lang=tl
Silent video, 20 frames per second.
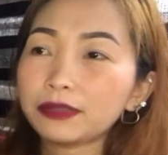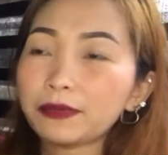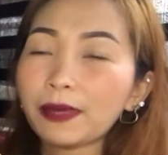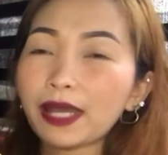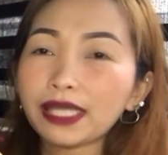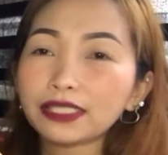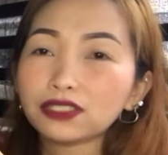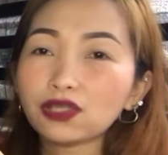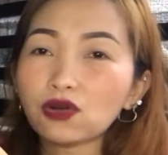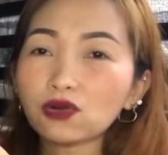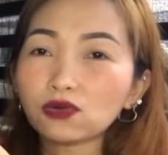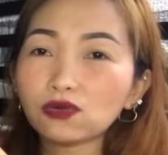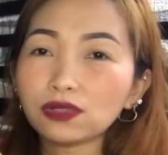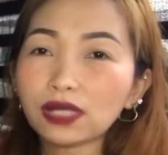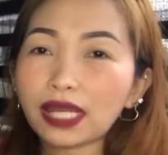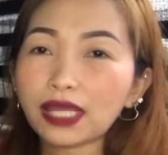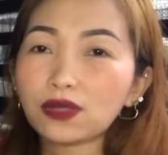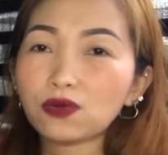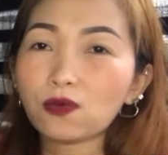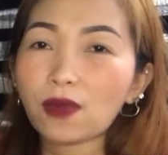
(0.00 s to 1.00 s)
di ba ito
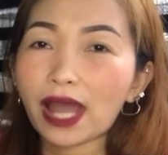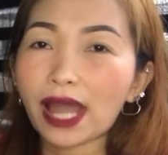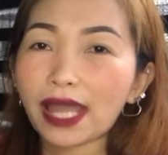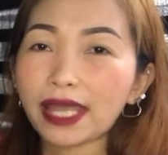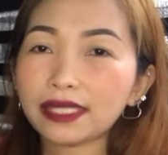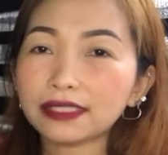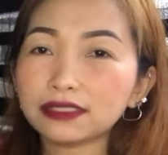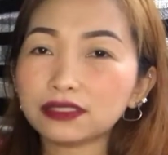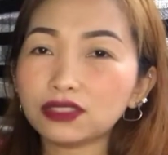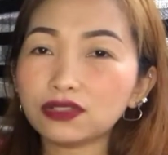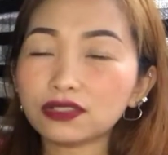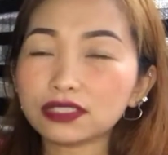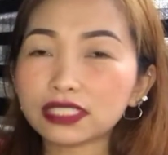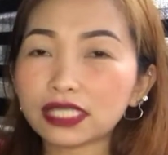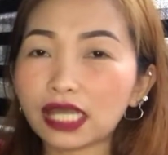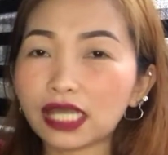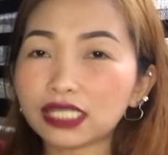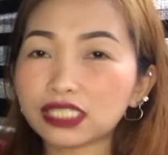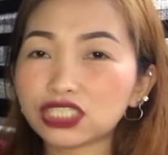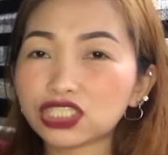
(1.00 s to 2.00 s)
kulay white, yung
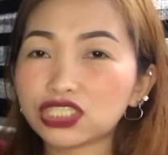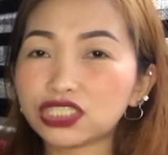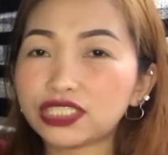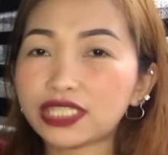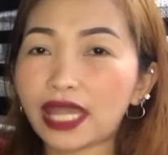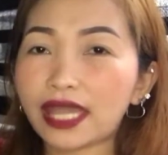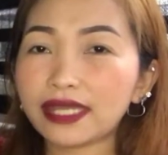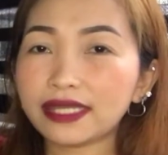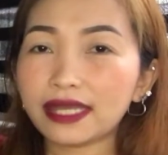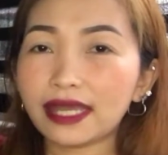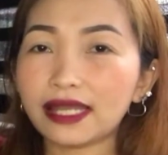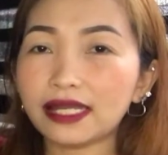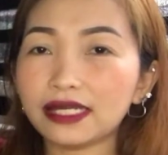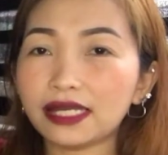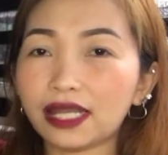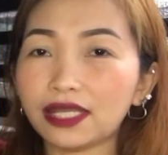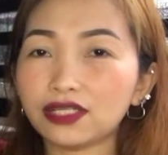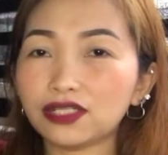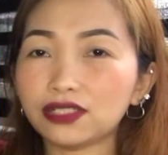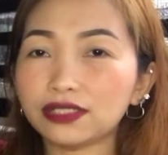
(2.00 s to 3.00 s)
sa
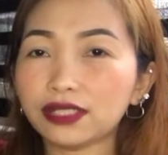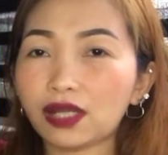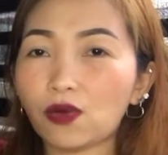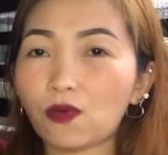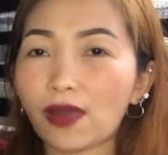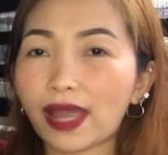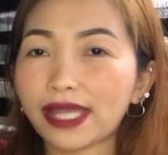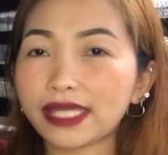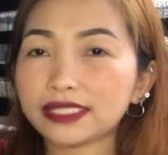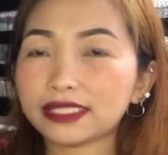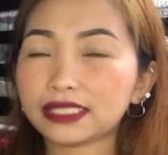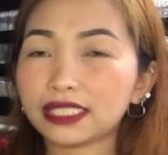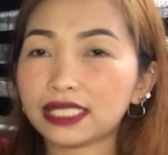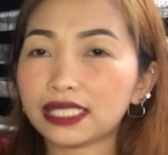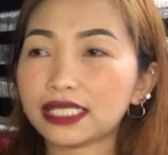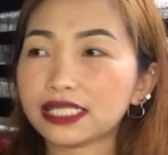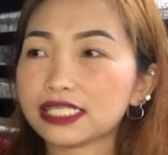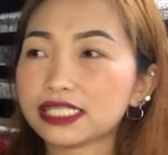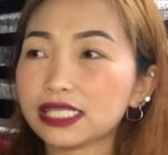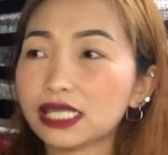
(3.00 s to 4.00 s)
HJL na yon na
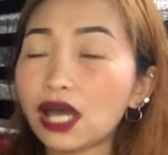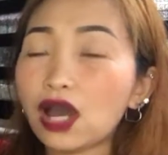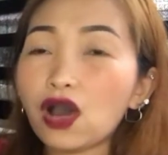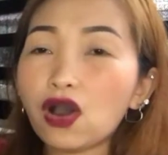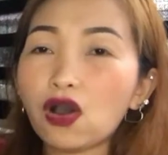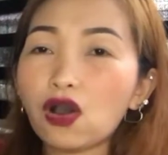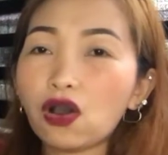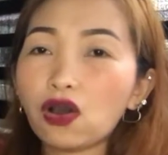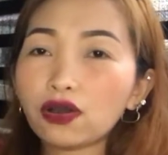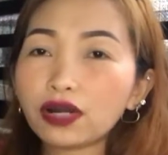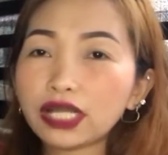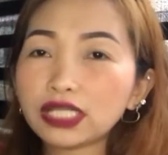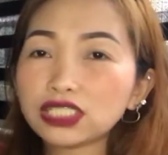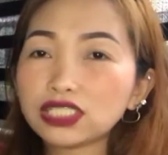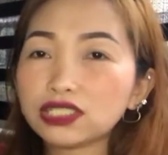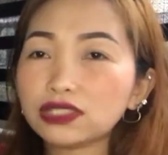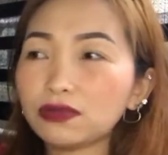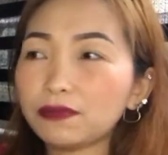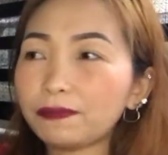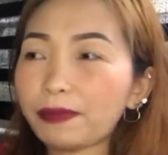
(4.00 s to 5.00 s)
whitish,
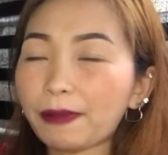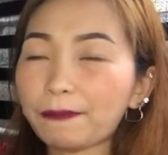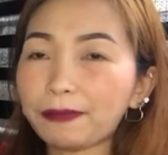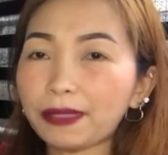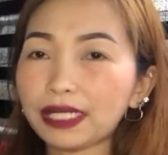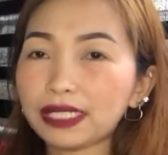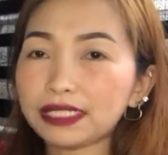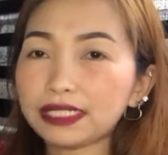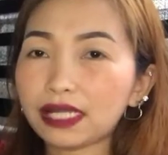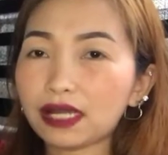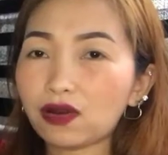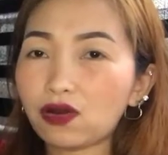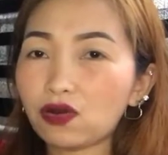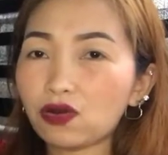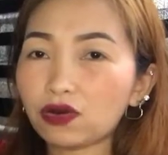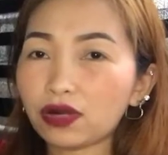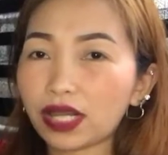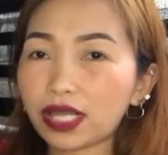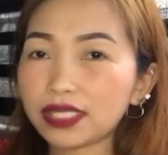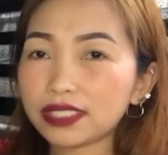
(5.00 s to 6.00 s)
orange yung papel niya,
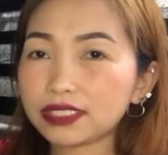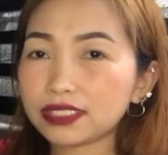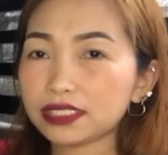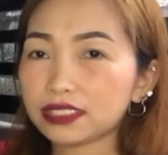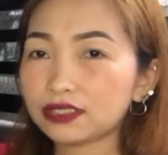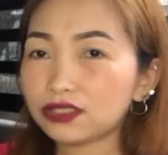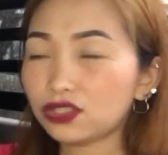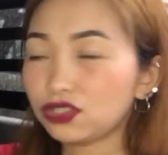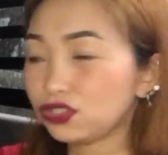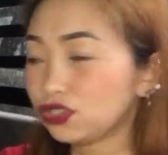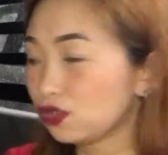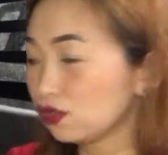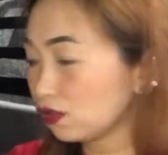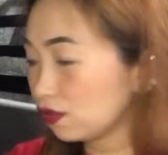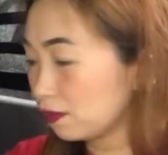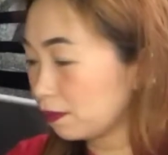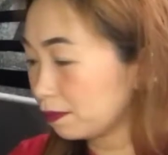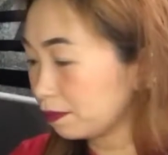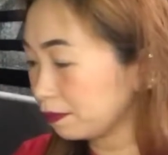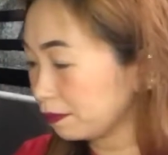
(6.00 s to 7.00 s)
orange. Yun yung
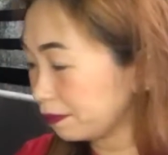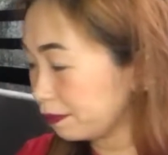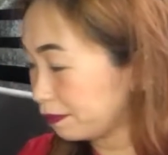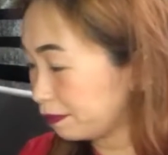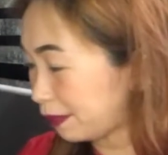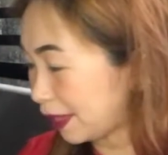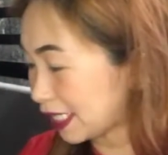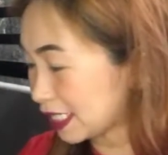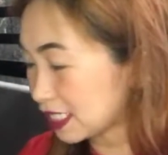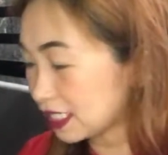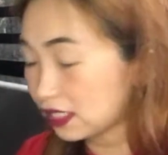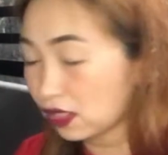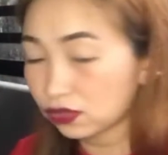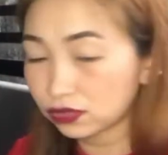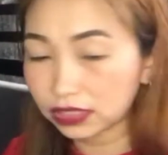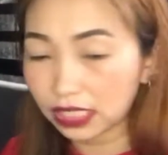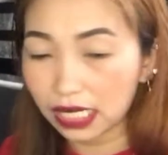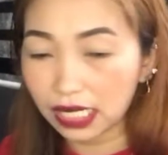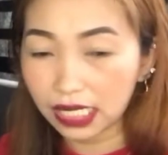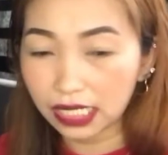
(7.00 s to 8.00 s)
best daw
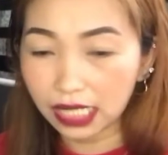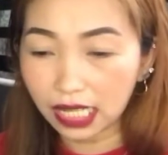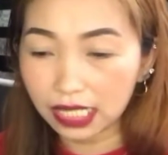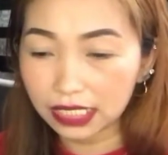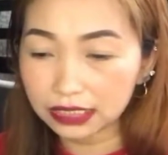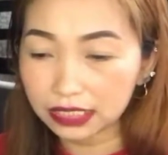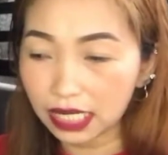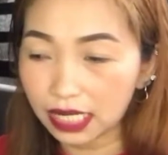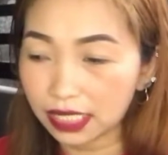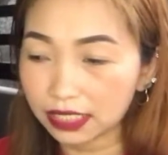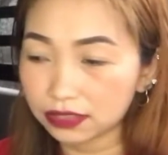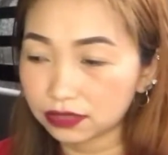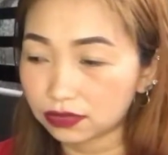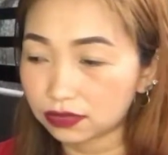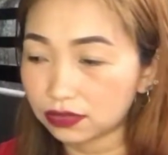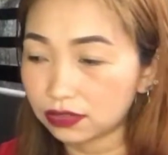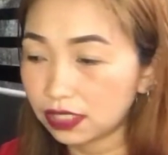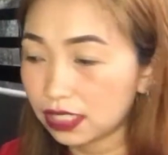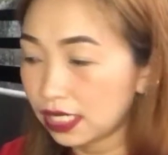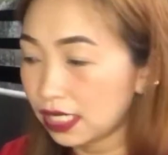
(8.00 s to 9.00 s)
talaga na
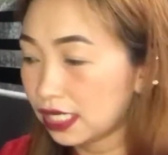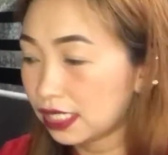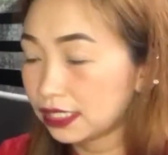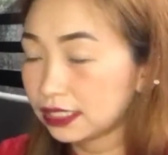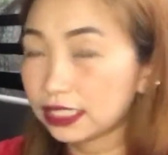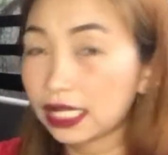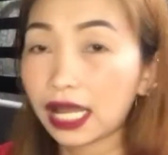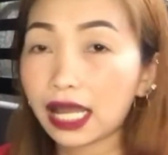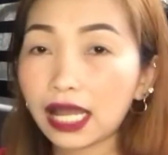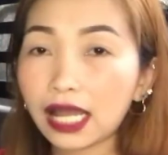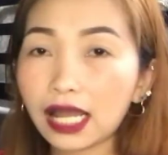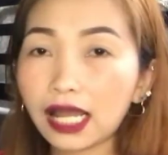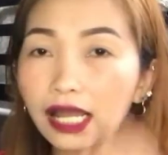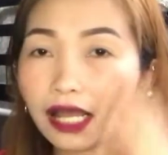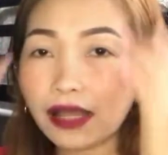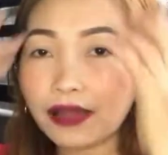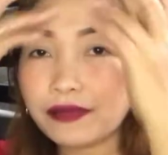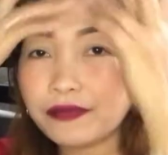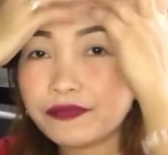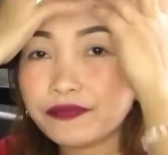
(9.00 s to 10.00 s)
ano, na
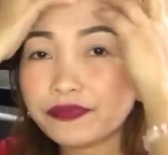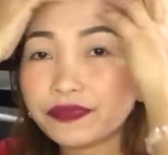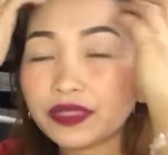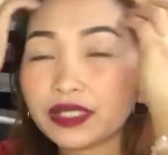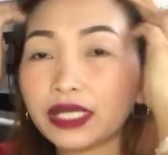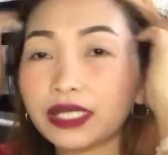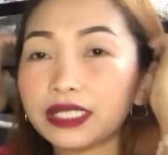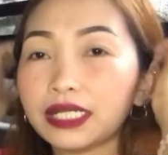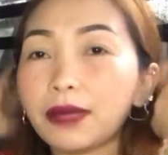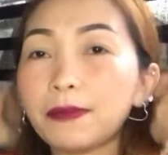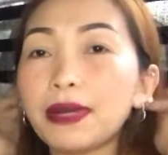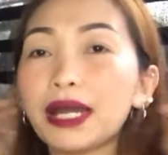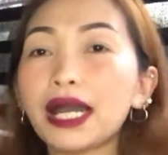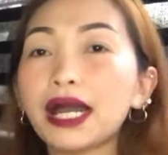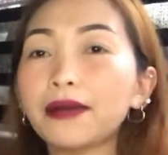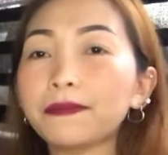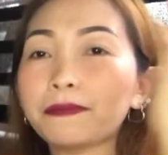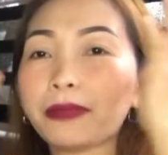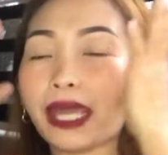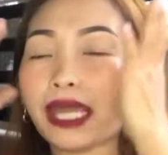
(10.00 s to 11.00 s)
na
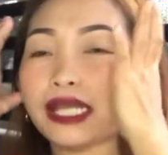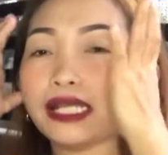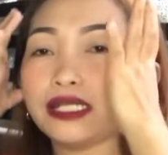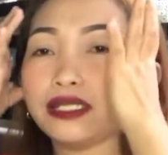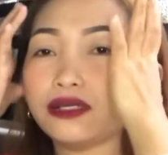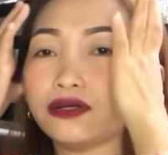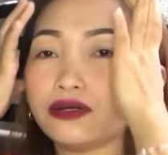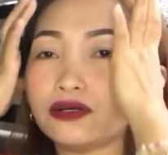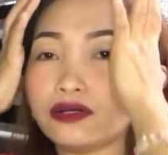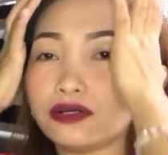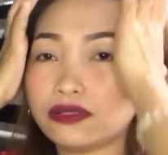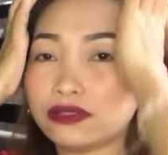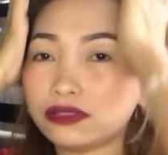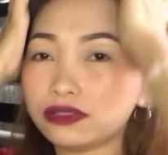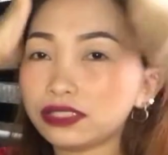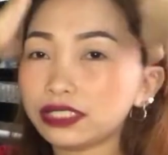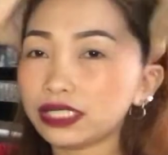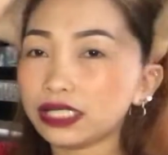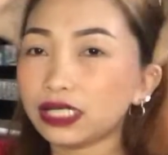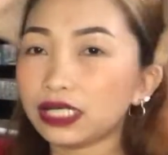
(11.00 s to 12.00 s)
mga bale yung
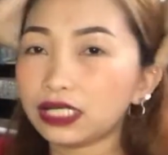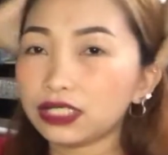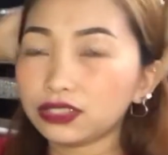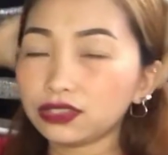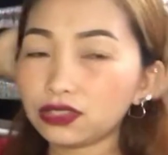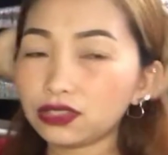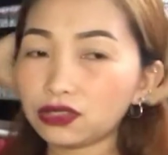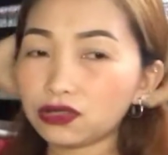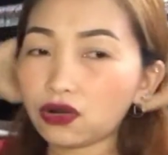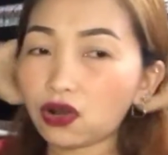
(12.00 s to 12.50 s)
yung